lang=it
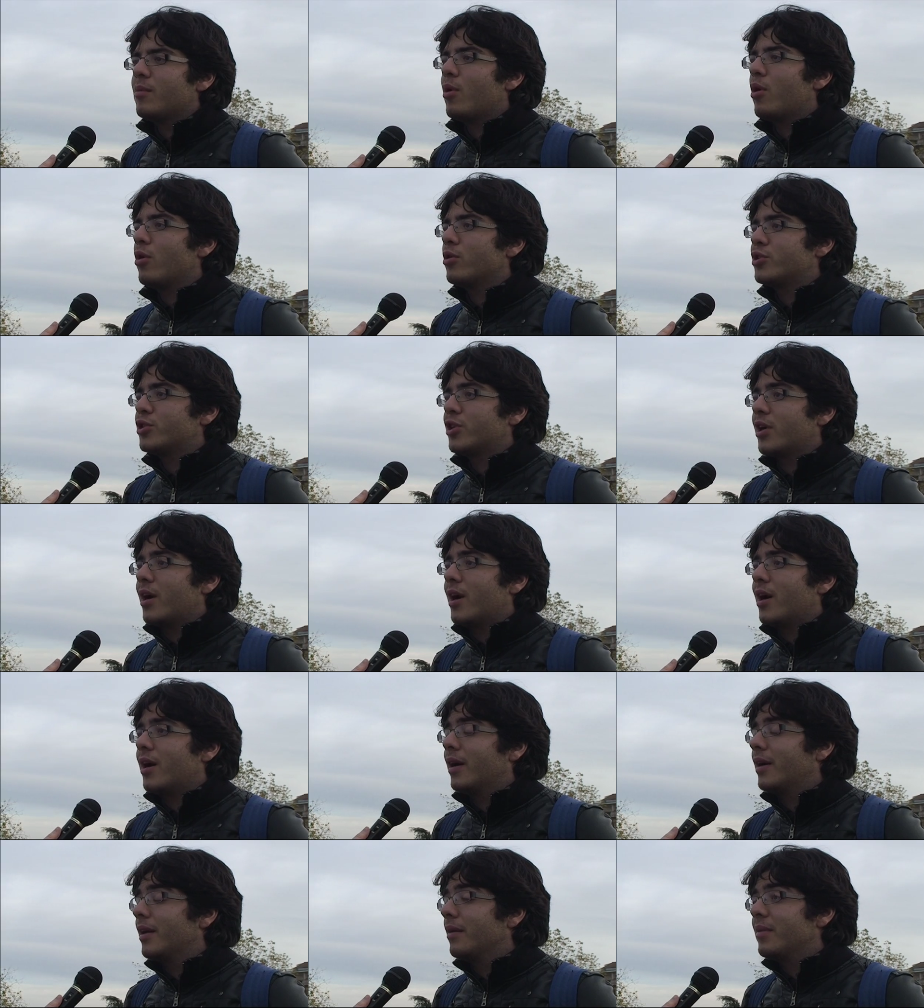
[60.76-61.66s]

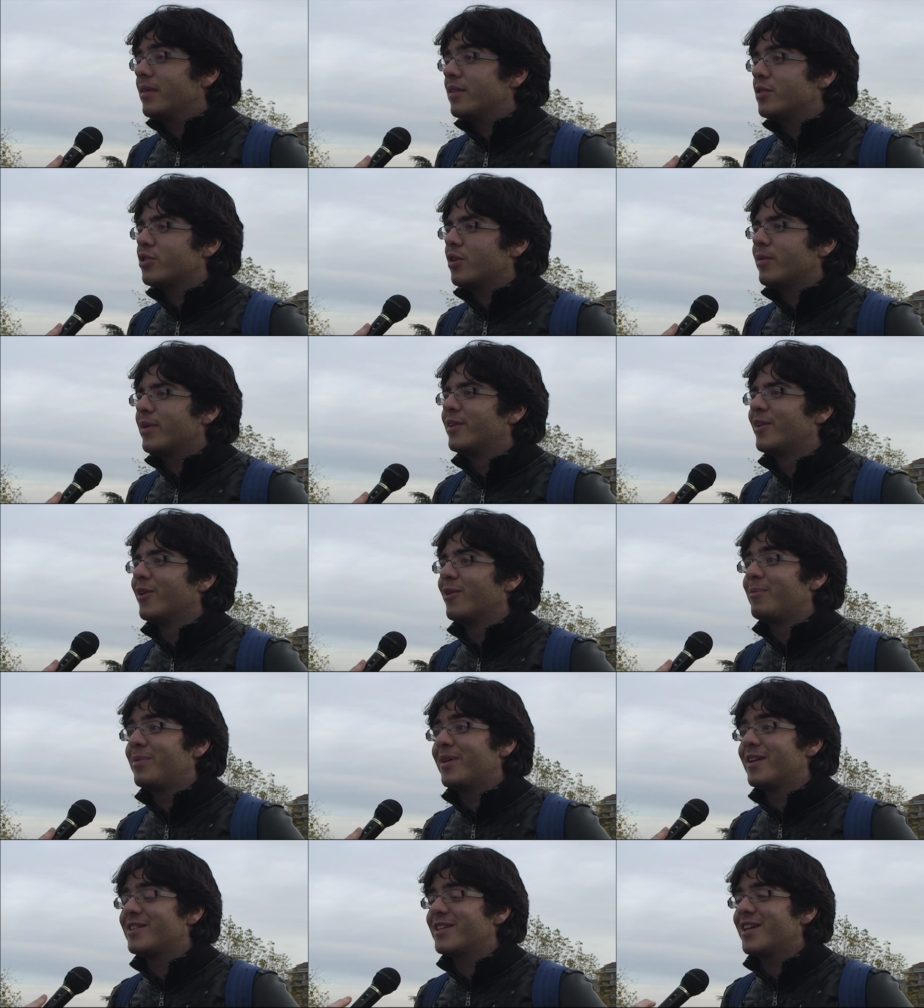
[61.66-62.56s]
moccia che a me sinceramente non
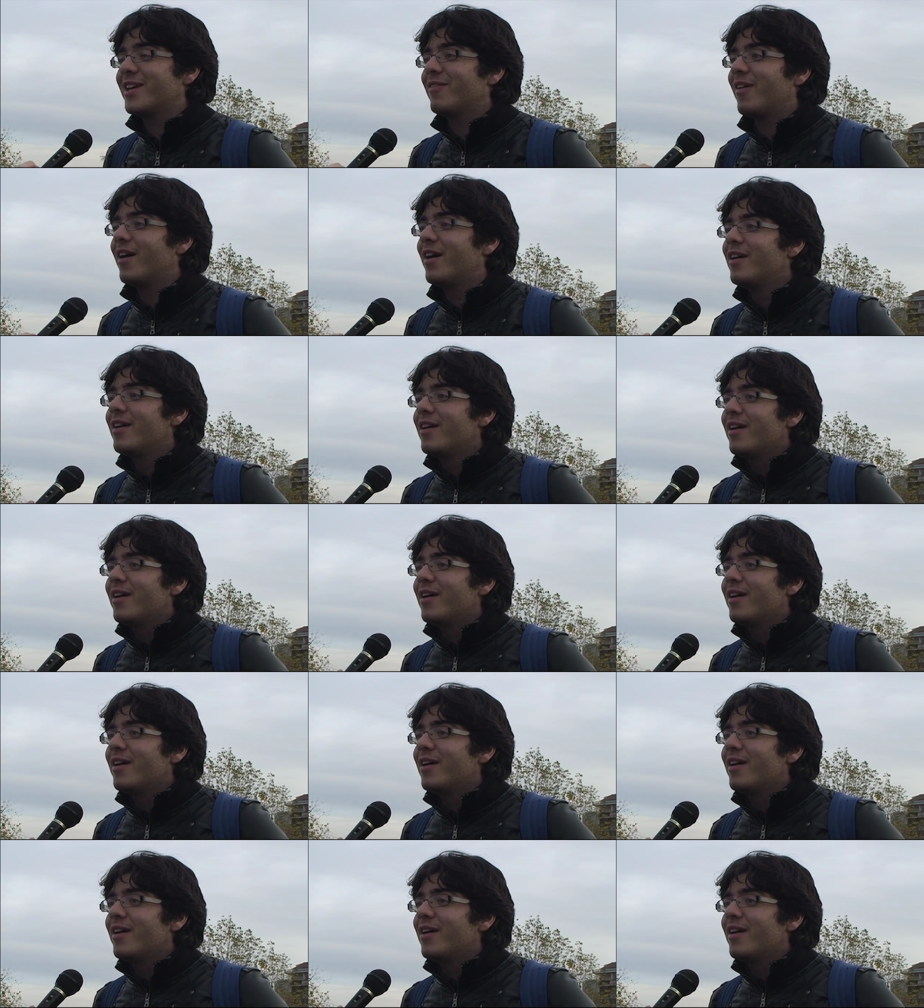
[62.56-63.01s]
piaceva,